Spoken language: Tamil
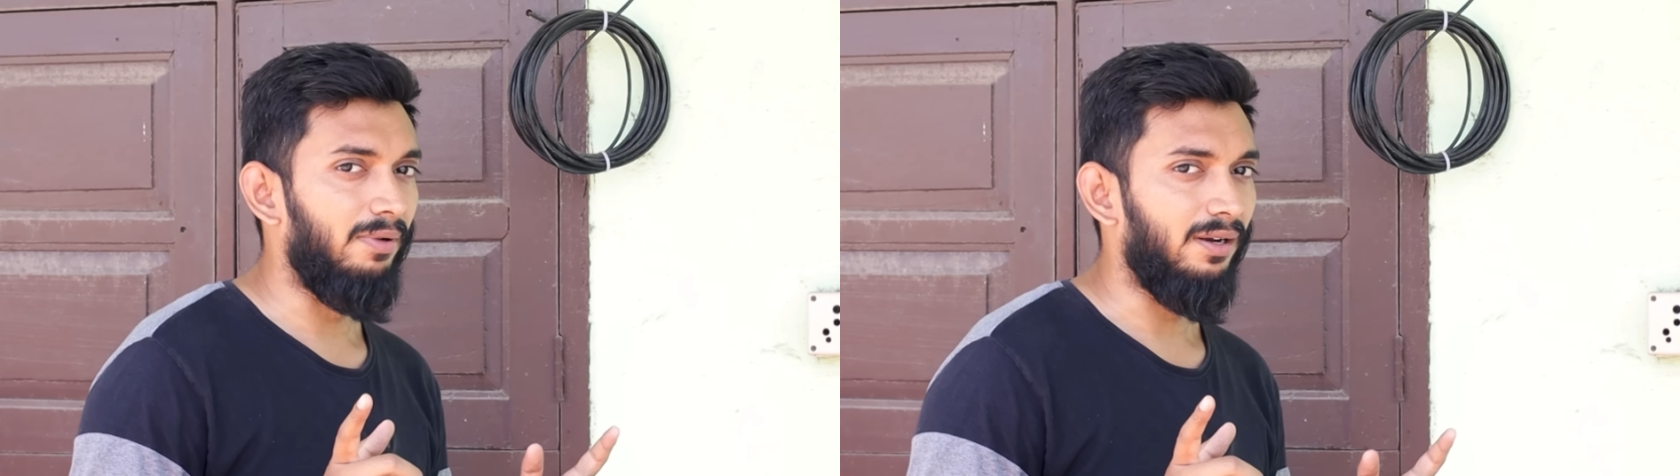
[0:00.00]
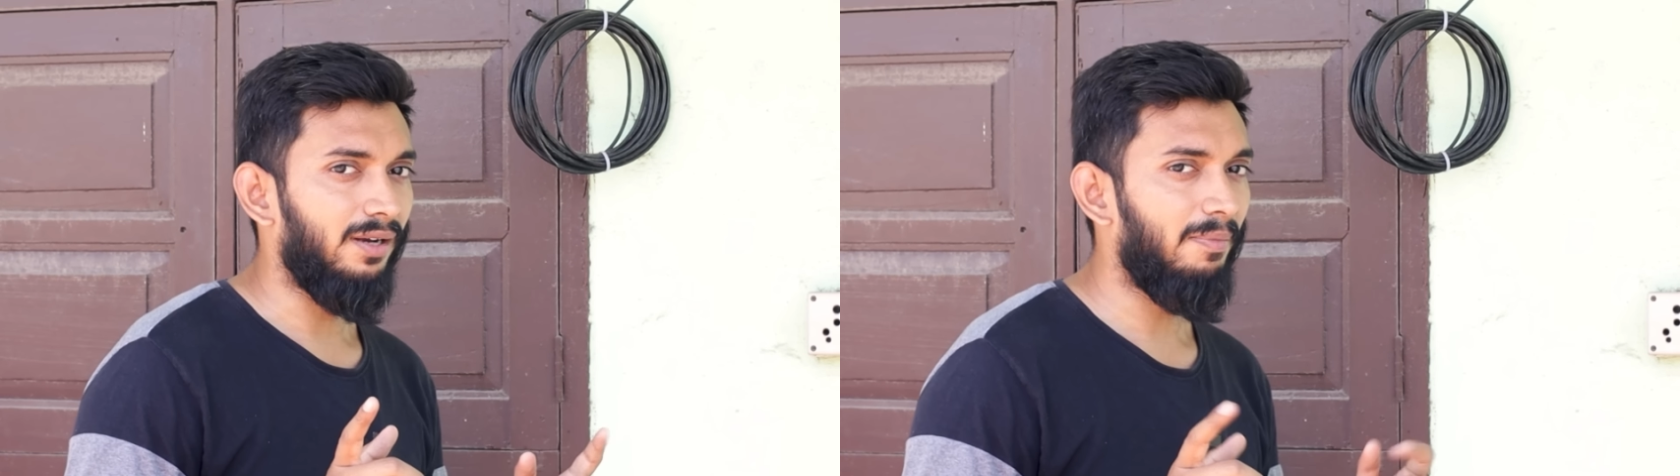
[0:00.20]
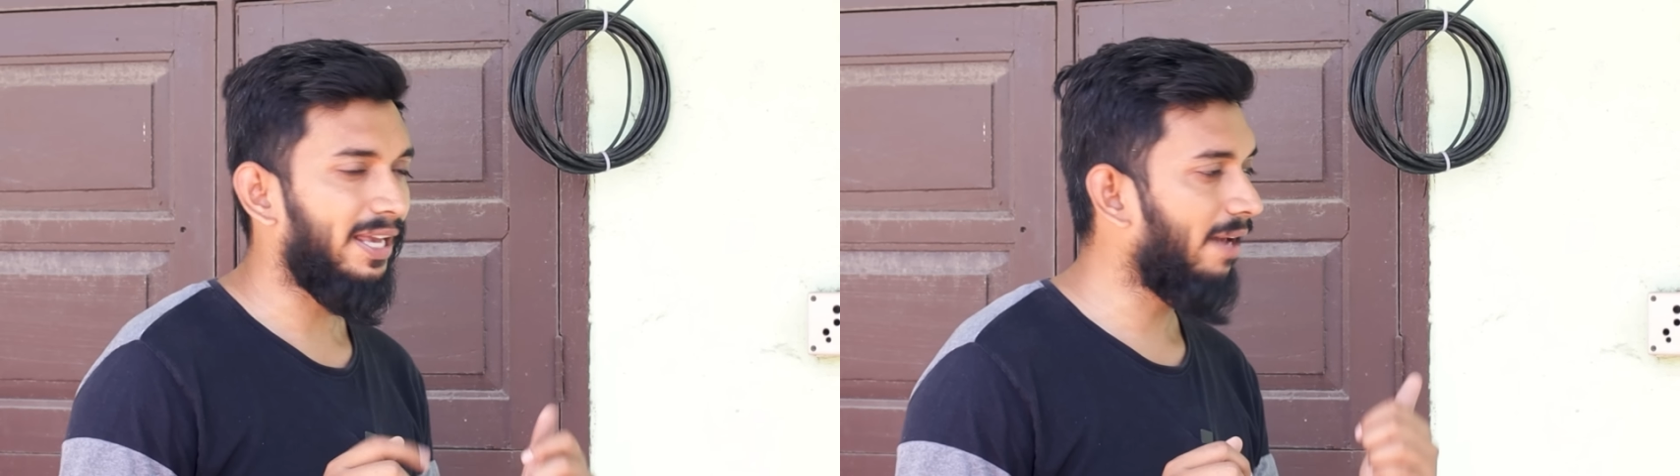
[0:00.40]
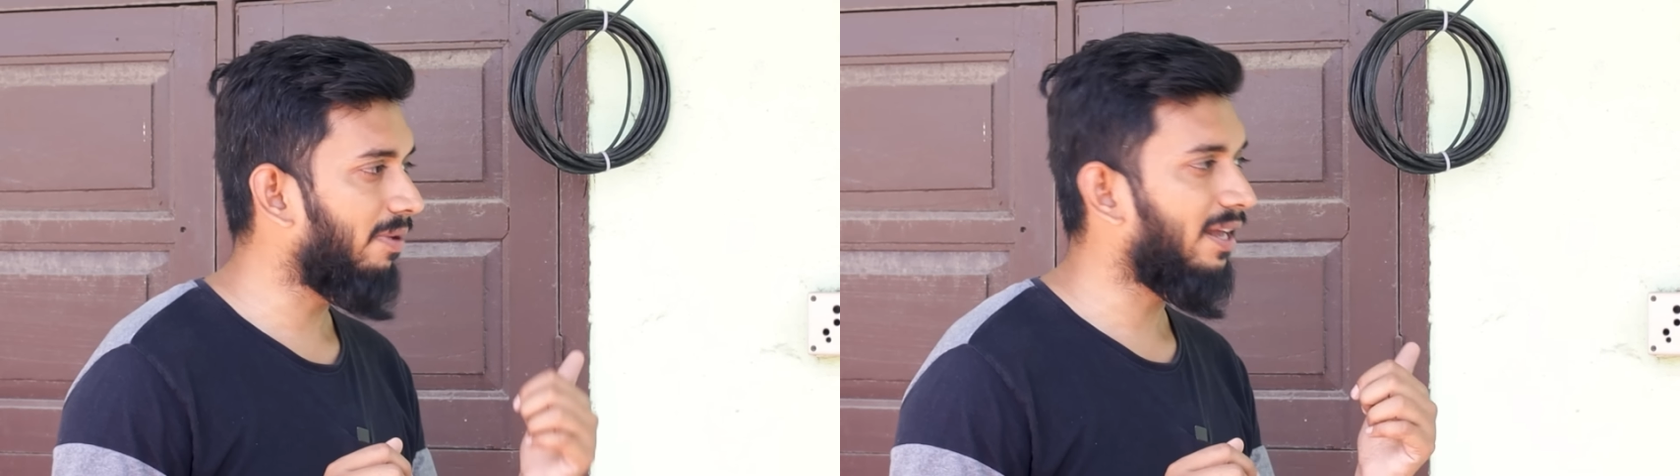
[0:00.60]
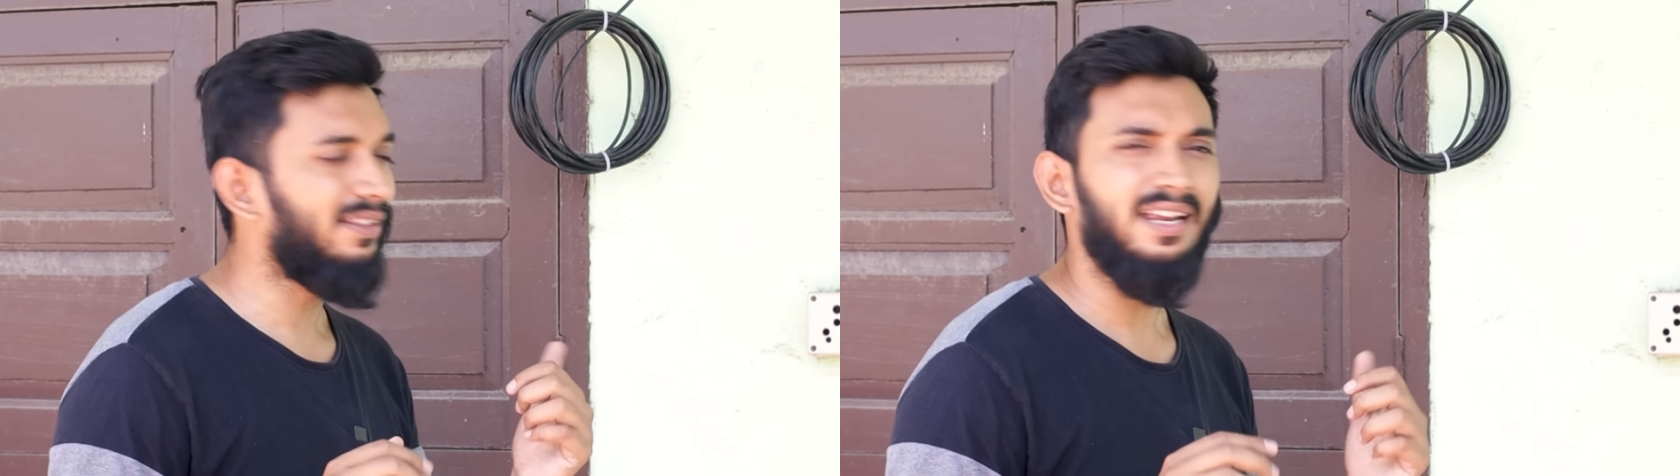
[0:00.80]
கேபிள் நம்ம
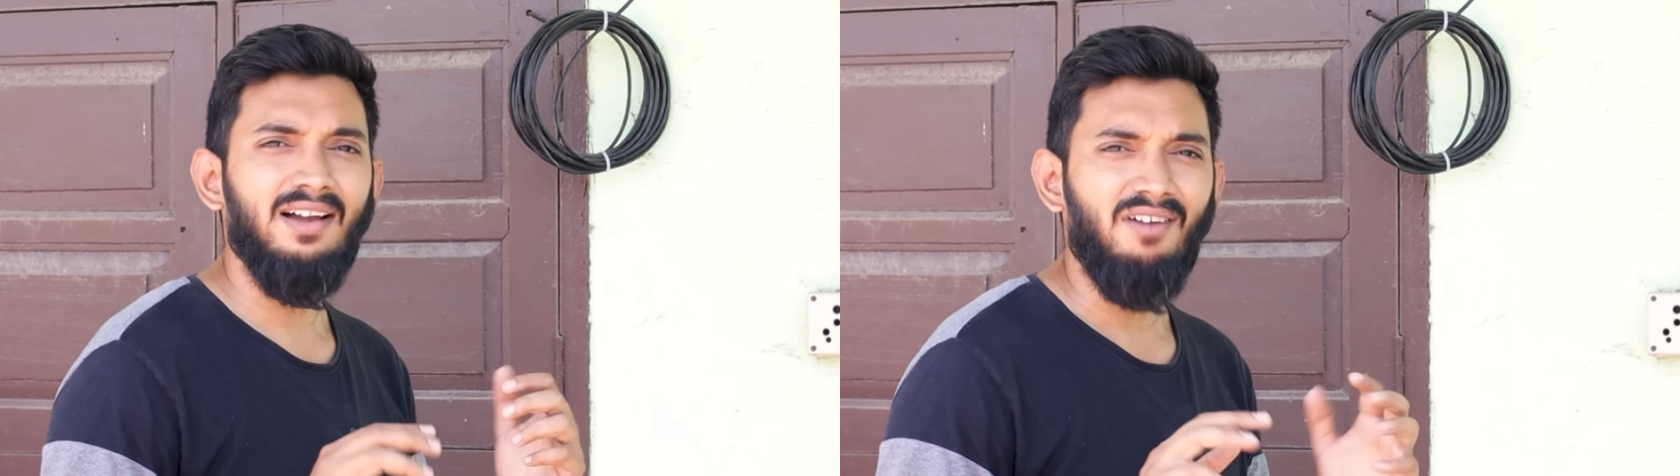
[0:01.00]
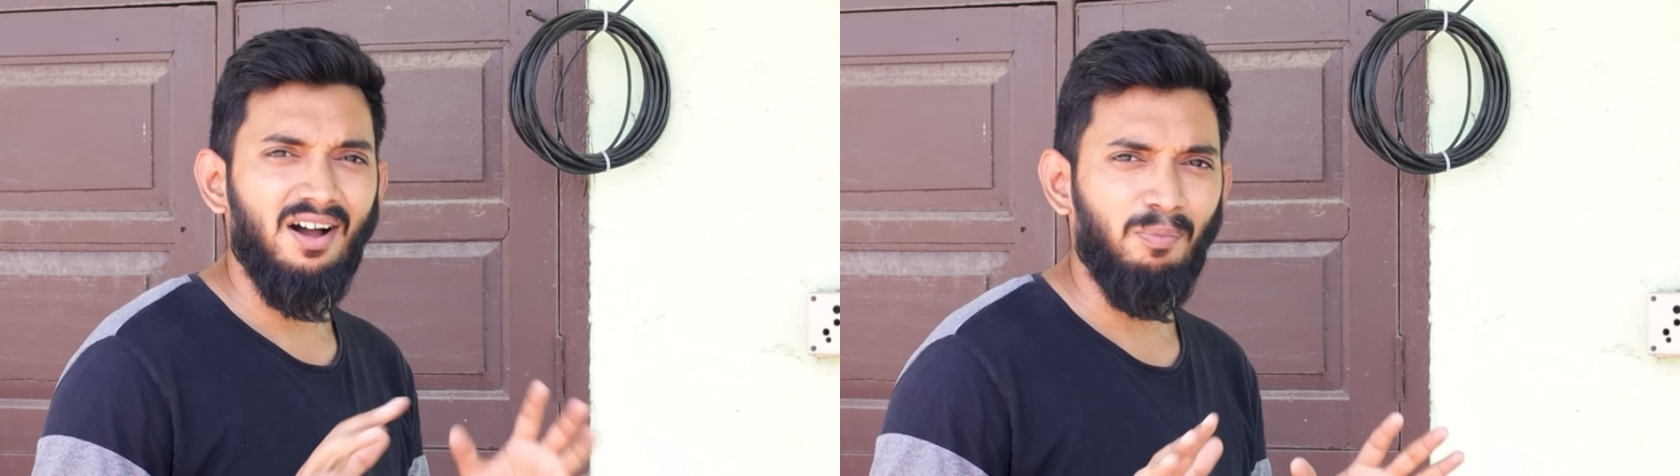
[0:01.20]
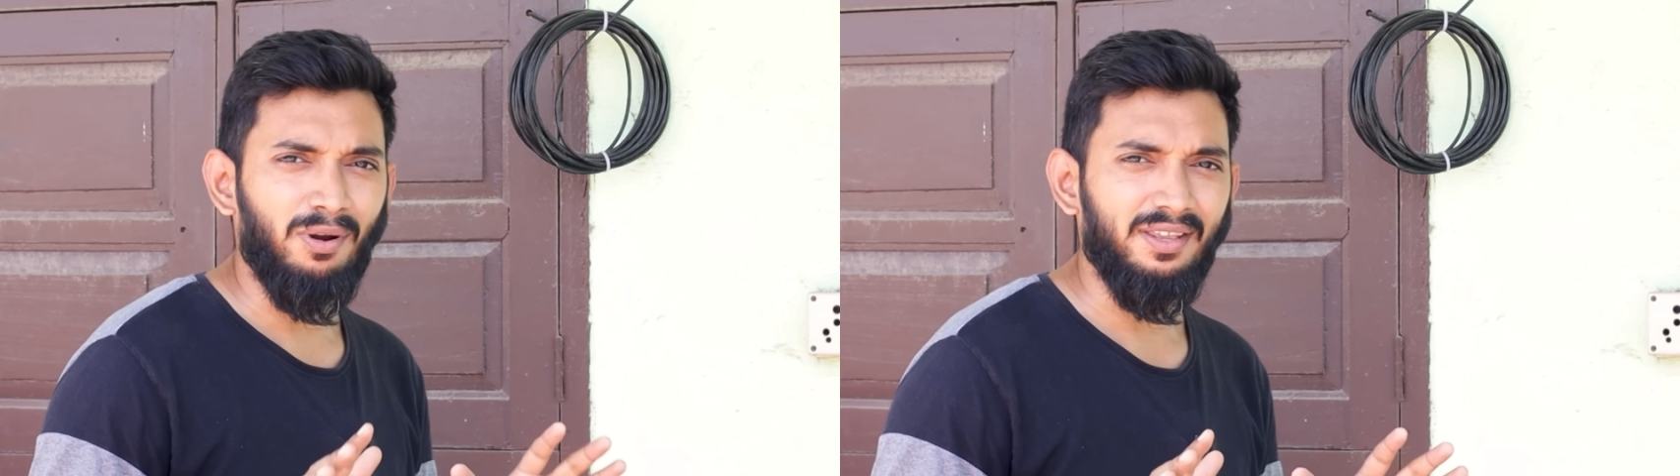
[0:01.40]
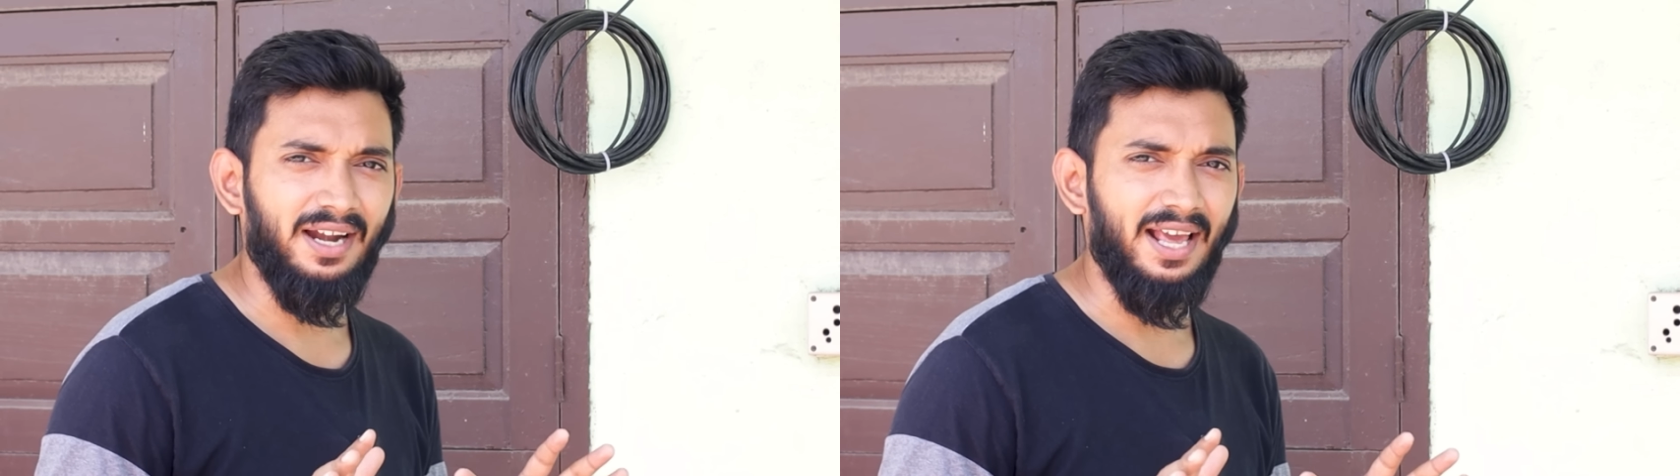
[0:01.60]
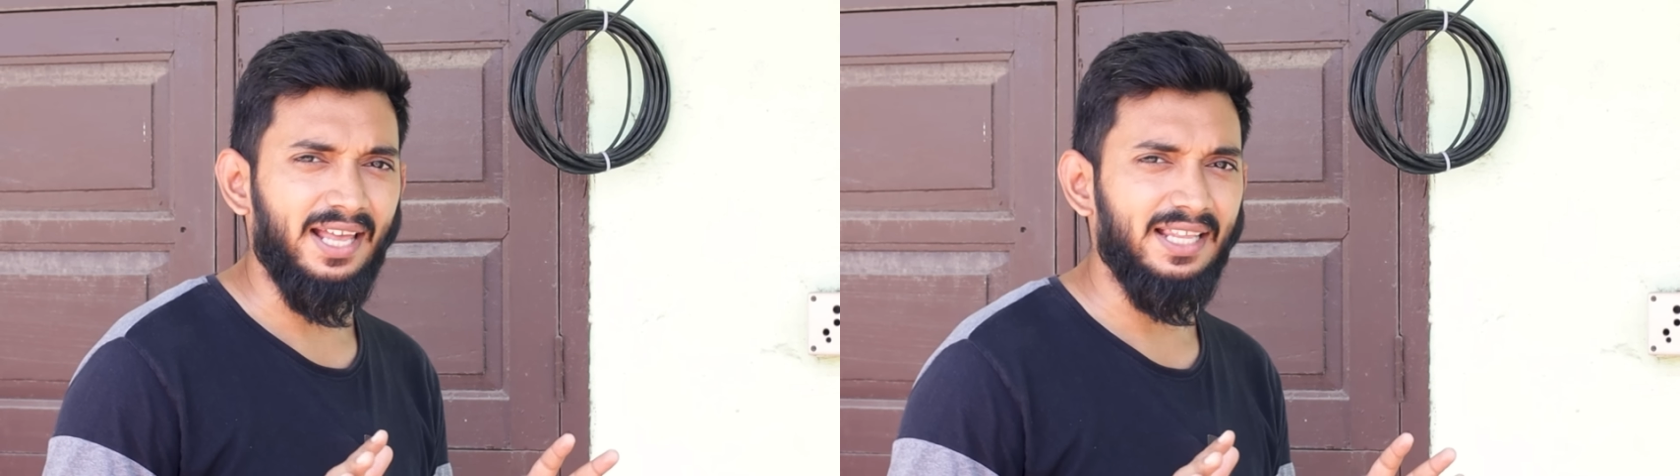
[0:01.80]
கேபிள்லாம் தனியாக வாங்க போகிறது
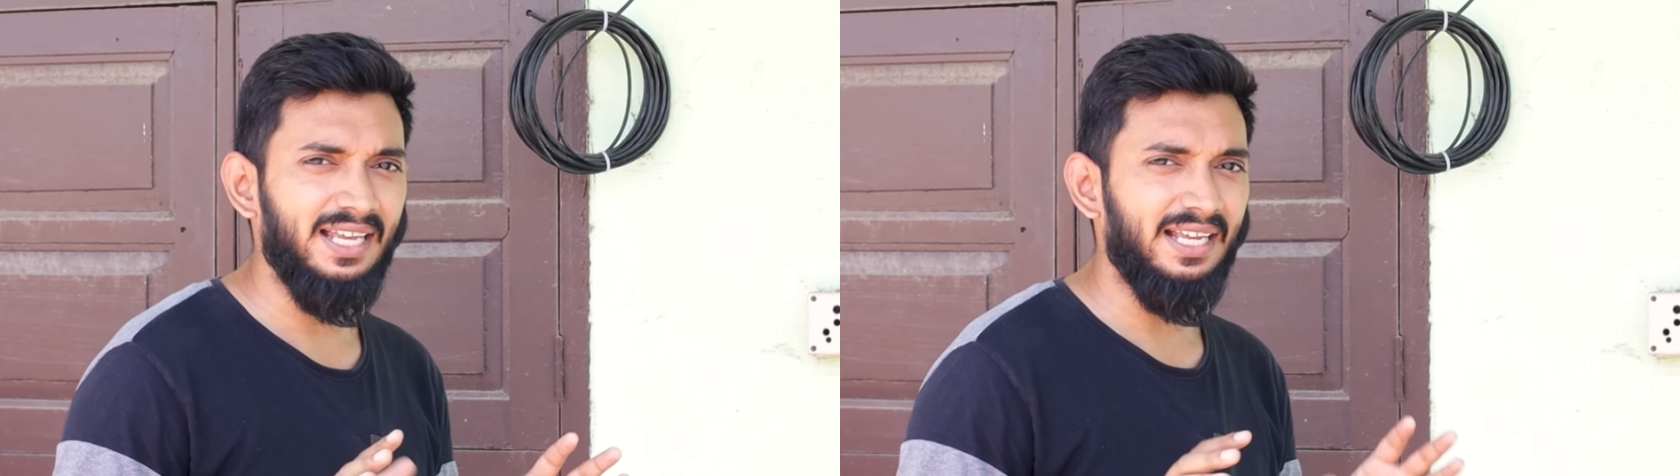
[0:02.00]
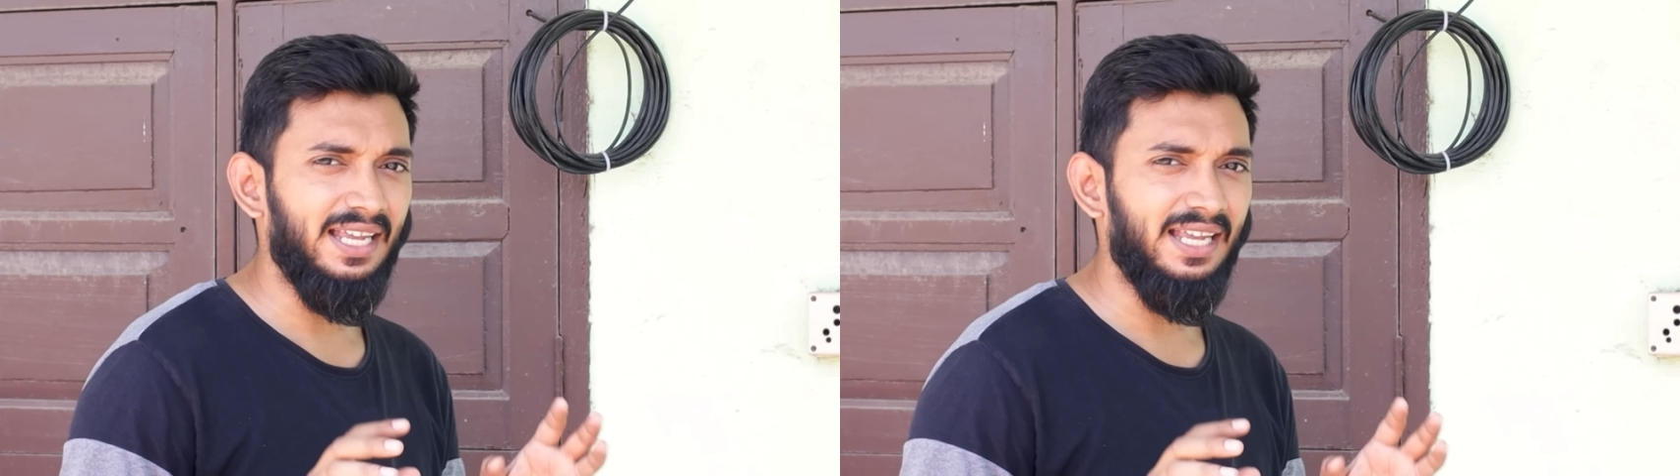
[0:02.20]
கிடையாது